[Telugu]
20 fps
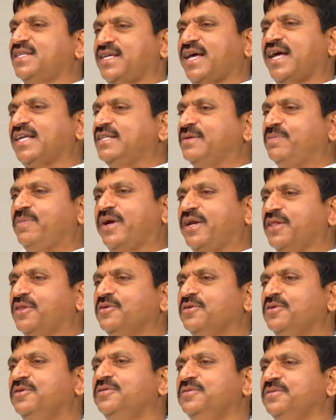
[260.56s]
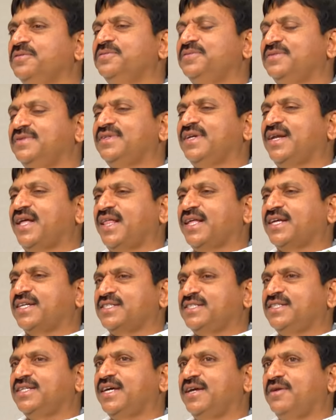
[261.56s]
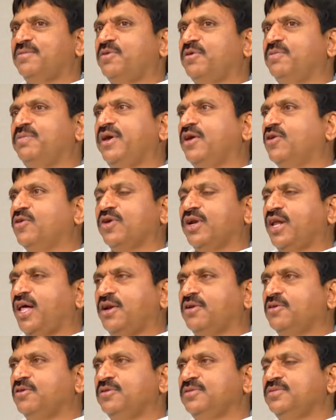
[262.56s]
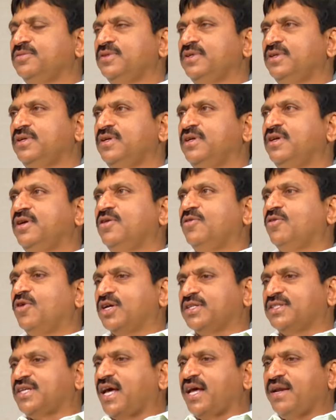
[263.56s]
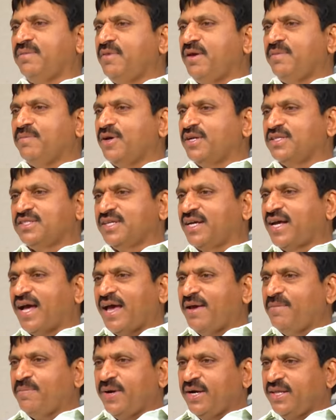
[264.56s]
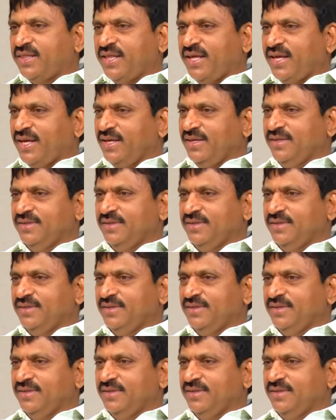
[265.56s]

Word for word: సాధ్యపడదు అంటే నేను అనేది మీరున్నారు ఒకసారి మీ మనసు గాయపడితే